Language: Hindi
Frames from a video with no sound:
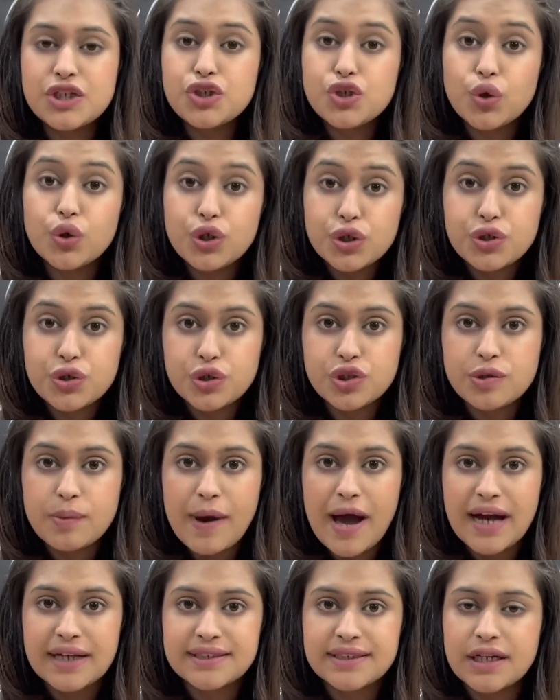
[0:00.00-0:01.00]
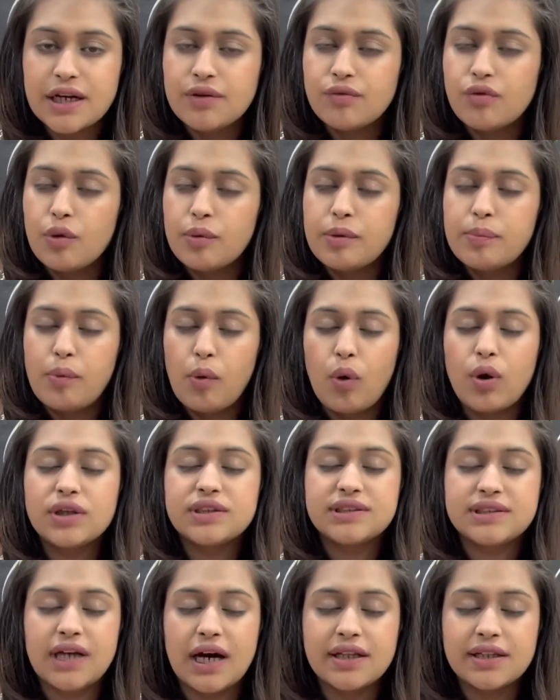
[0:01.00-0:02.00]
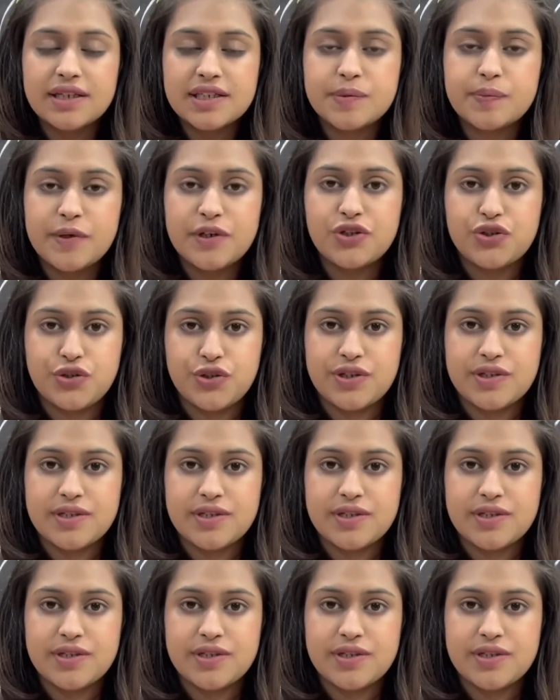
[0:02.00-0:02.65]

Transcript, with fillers: छोटे छोटे जो बैग्सन है वो भी बहुत ज्यादा स्पेशियस